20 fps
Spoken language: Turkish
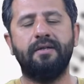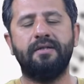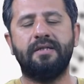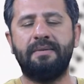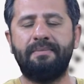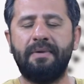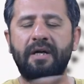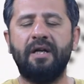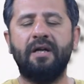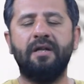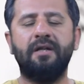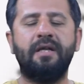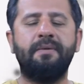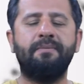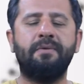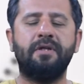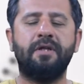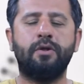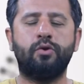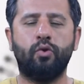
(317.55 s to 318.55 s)
zaman
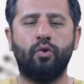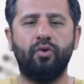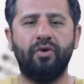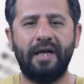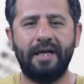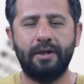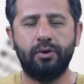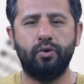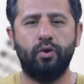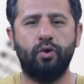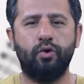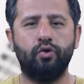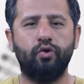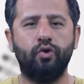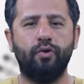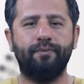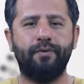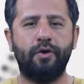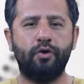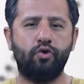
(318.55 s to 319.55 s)
anlamında sorular
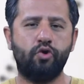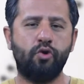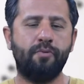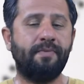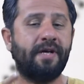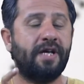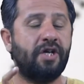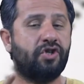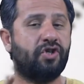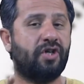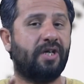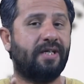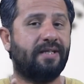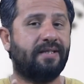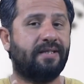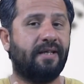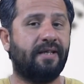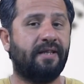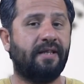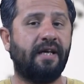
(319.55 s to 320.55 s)
sorduğumda cümle
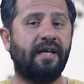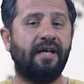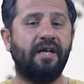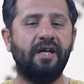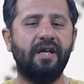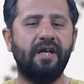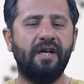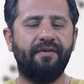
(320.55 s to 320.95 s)
içerisinde